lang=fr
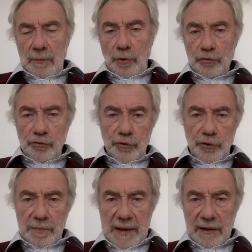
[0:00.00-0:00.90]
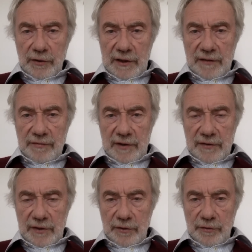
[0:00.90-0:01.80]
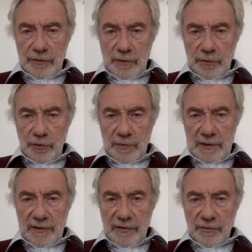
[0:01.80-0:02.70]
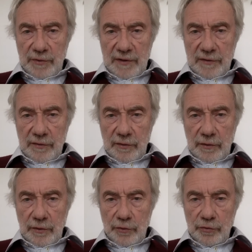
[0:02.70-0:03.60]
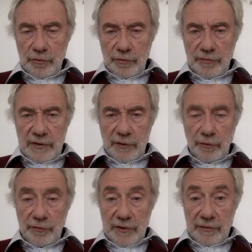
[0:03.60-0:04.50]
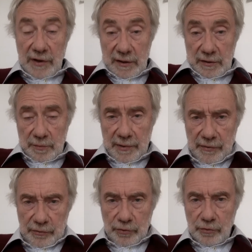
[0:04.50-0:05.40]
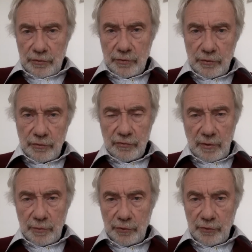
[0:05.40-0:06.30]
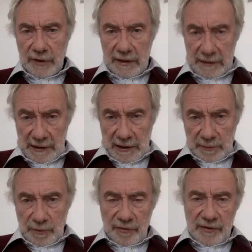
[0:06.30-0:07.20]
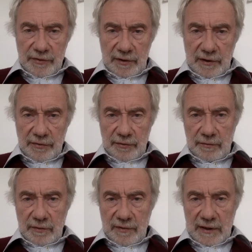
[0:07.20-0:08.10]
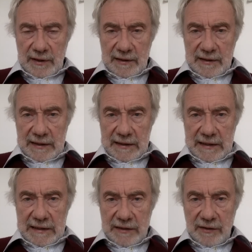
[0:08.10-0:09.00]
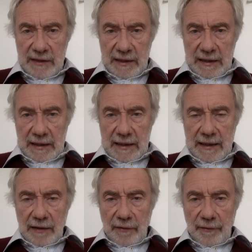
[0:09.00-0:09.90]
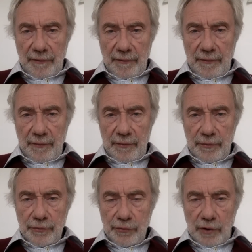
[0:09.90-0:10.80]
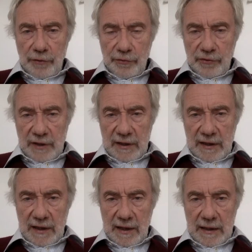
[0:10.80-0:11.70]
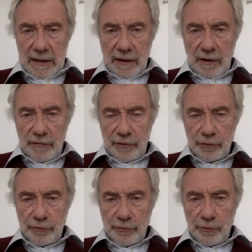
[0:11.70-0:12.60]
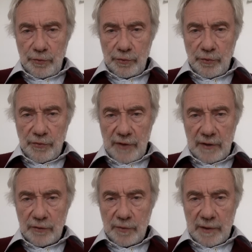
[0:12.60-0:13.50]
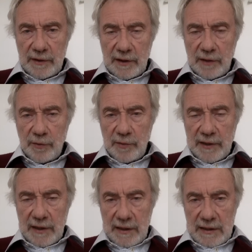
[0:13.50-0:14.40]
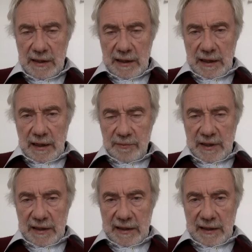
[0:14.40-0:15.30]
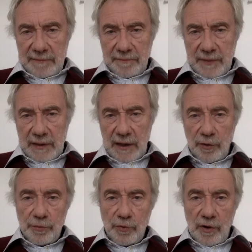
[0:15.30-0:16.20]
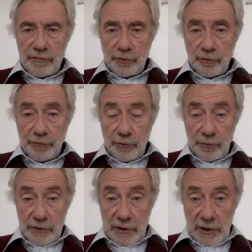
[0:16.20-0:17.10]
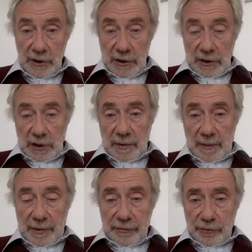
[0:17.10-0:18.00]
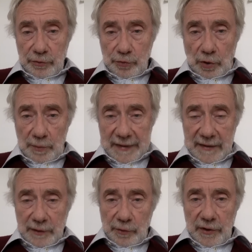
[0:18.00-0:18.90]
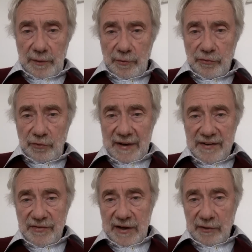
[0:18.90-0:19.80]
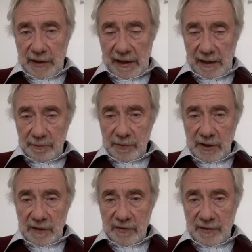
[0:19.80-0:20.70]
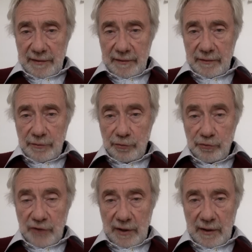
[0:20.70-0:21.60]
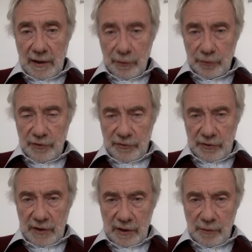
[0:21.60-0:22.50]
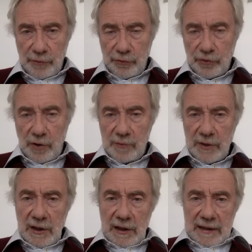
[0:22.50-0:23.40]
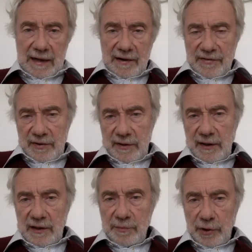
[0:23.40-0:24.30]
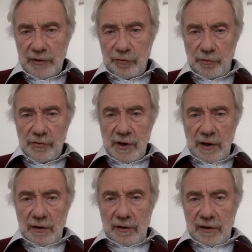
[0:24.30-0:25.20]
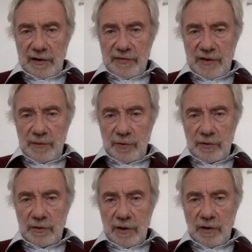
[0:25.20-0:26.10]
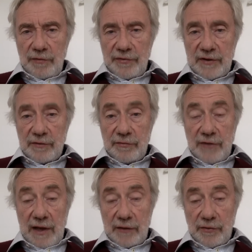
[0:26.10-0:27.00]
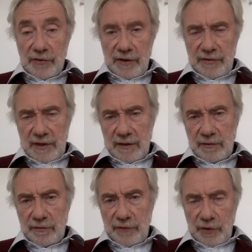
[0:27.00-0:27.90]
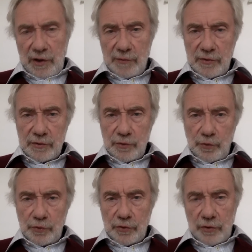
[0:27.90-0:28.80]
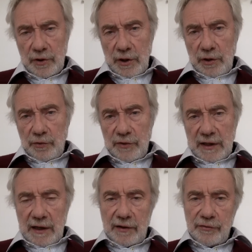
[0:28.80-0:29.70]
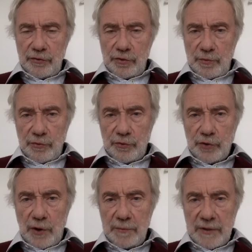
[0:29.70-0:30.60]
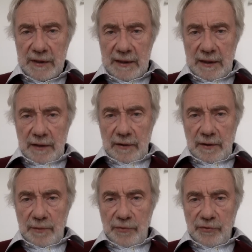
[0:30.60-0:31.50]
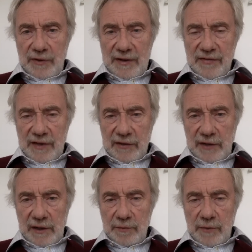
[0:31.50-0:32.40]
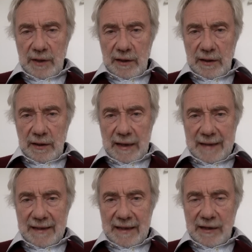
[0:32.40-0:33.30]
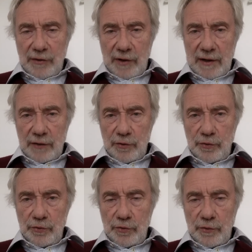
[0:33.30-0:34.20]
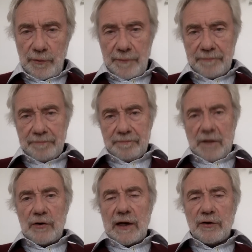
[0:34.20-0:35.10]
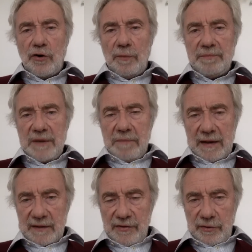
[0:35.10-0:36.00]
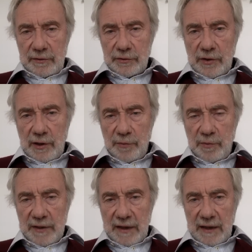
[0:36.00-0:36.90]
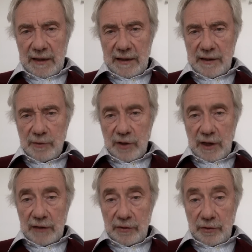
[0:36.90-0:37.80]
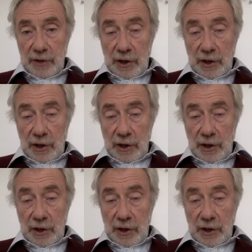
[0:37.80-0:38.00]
Bonjour, mercredi 21 novembre 2018, euh, une vidéo vite faite parce que euh, chambre d'hôtel, mauvaise connexion avec l'Internet et euh, sur un sujet qui est un vent de fronde au sein du Parti républicain américain. Alors pourquoi un vent de fronde Eh bien parce que, en particulier, M. Lindsey Graham, qui a été un soutien inconditionnel de M. Trump, il a laissé dire des pires choses euh, récemment, en fait, vient de s'élever euh, violemment contre une déclaration de M. Trump. Euh, M. Lindsey Graham a dit qu'il y aurait un accord bipartisan entre les républicains et les démocrates